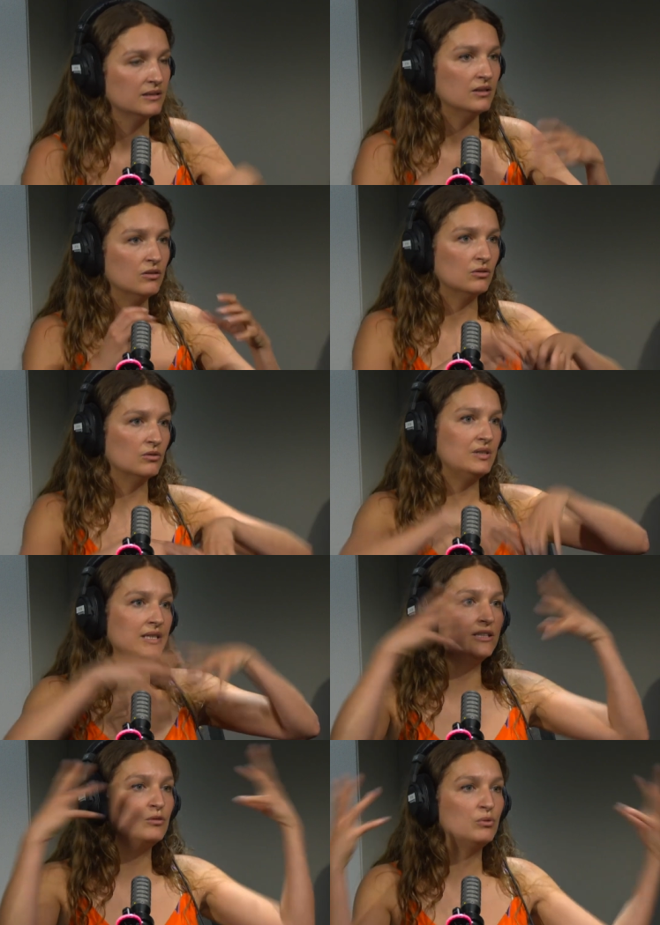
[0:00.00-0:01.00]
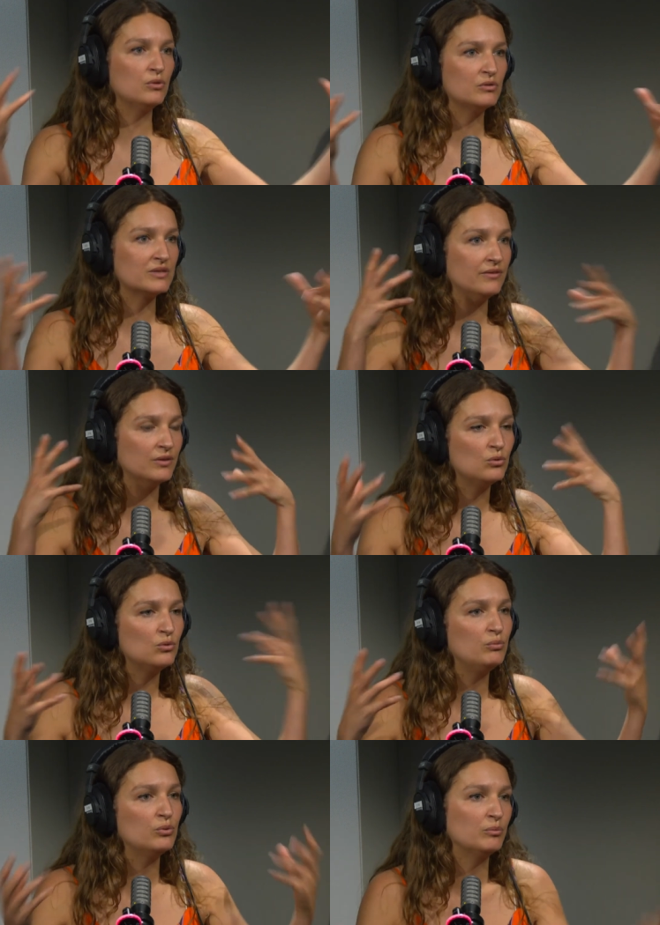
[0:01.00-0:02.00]
euh, quand il explose, ça devient
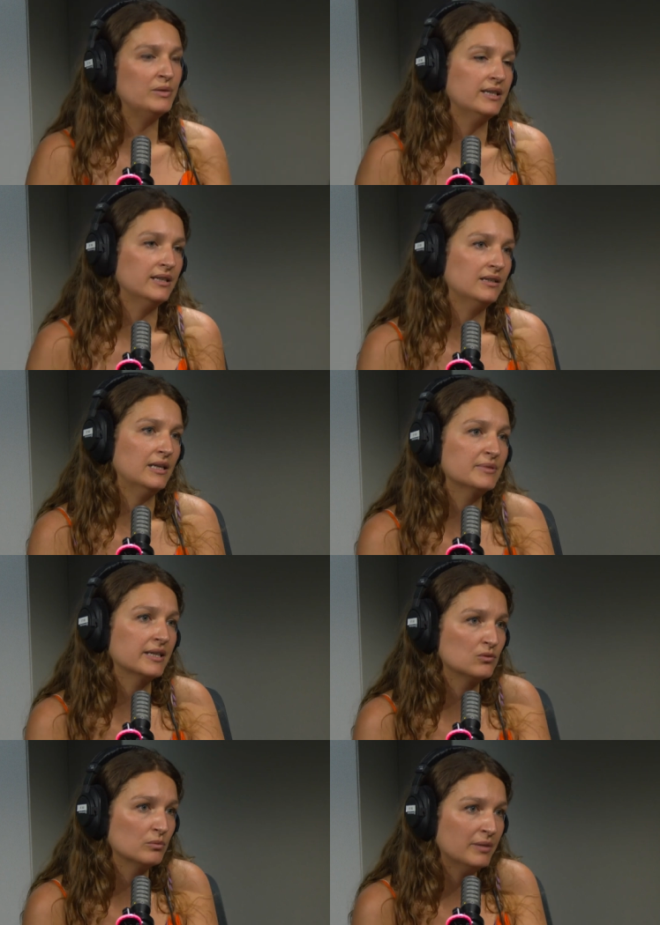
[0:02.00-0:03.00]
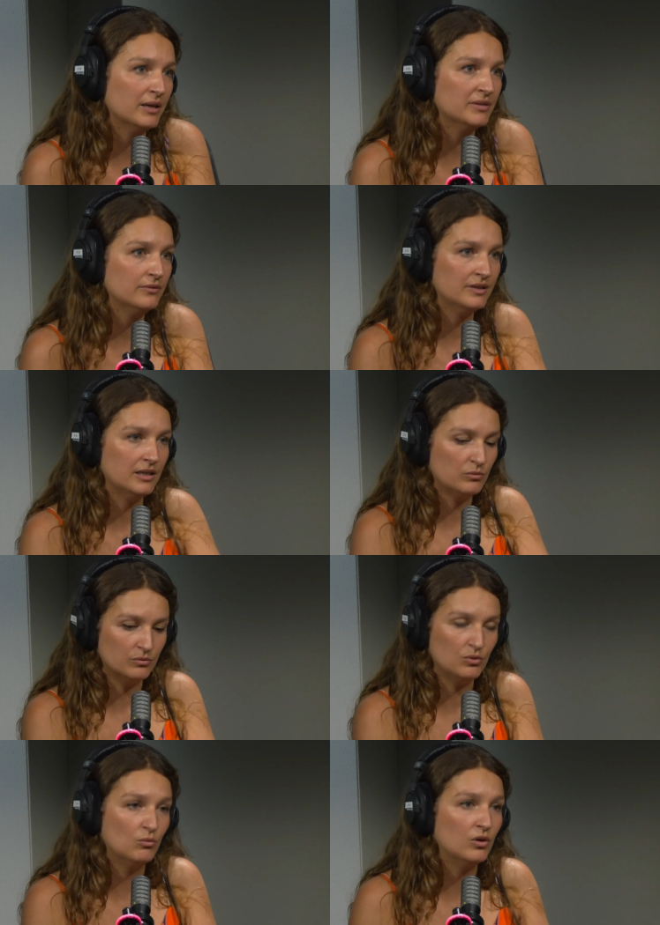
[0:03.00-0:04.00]
beaucoup plus compliqué. L'abstraction permet finalement,
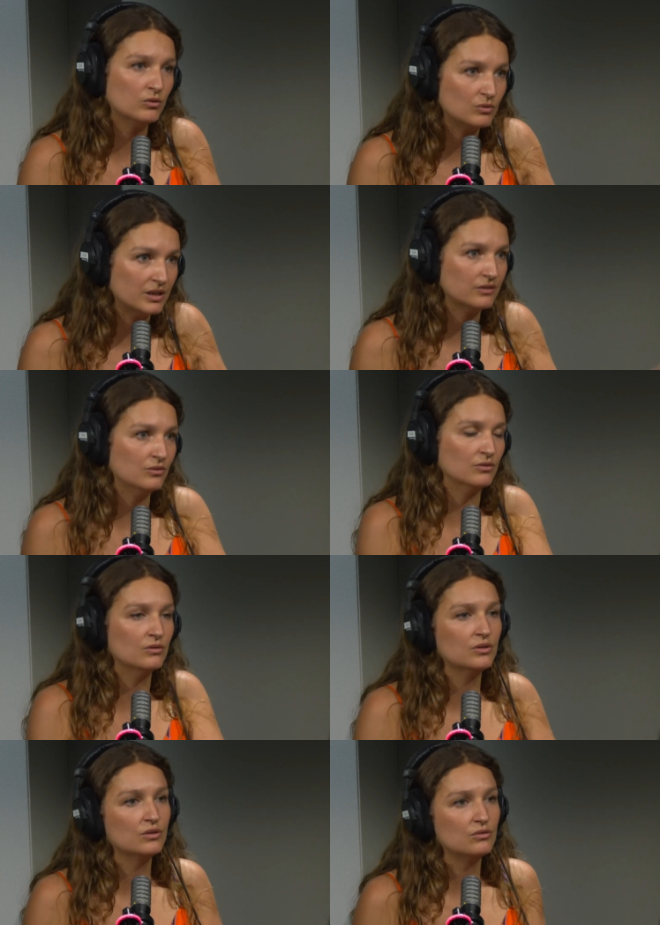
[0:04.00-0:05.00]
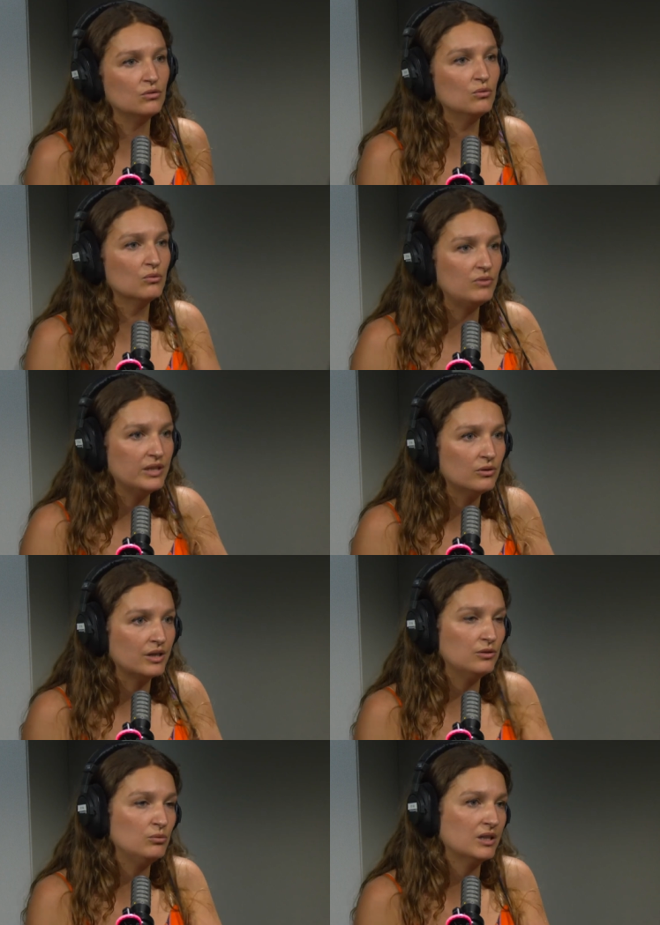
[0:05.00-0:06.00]
pour moi en tout cas, de, de gonfler, de
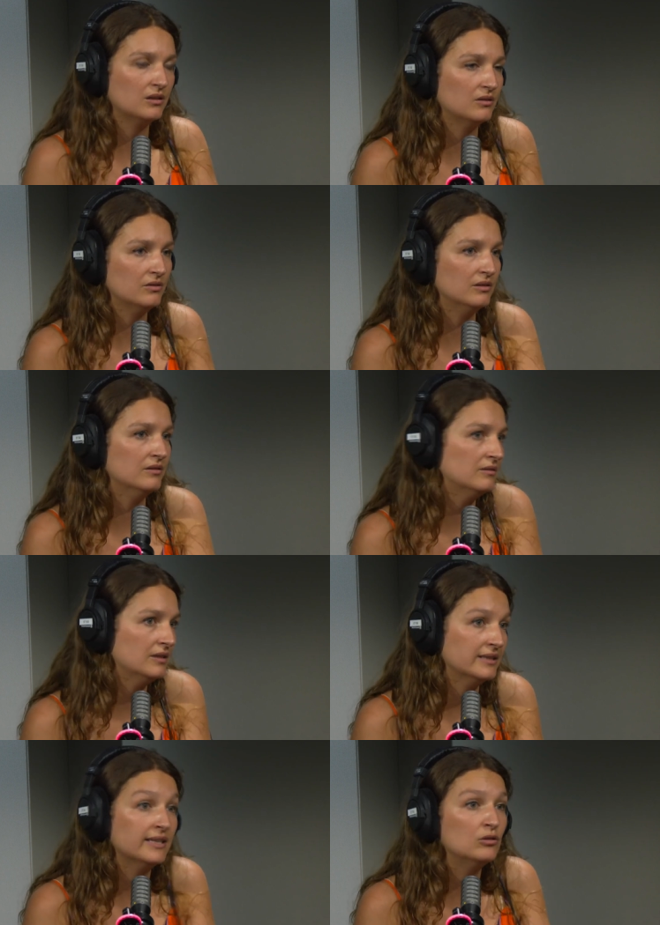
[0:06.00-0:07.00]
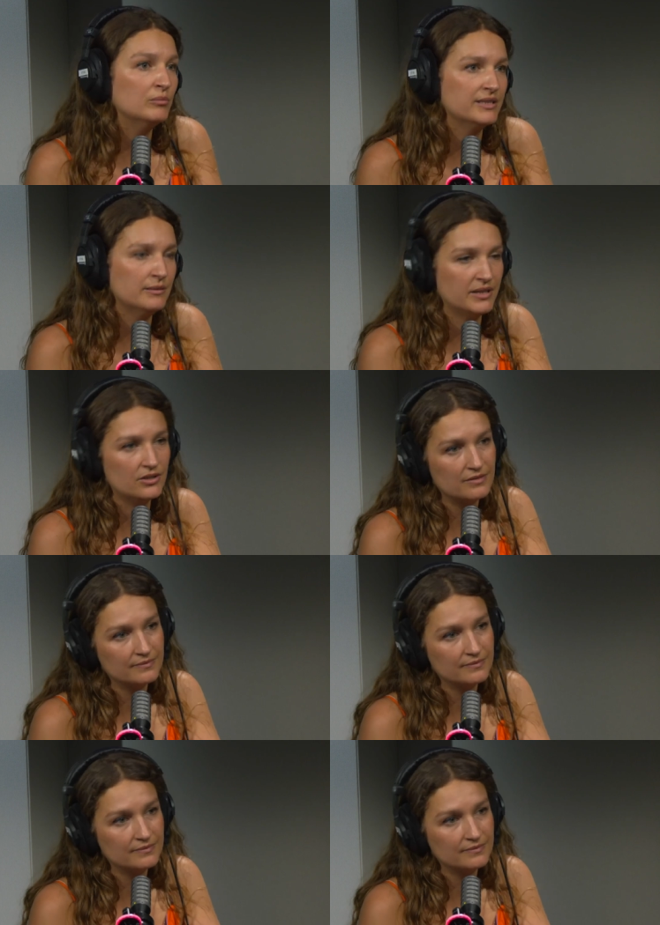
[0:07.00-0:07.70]
réduire euh, la taille de mes images.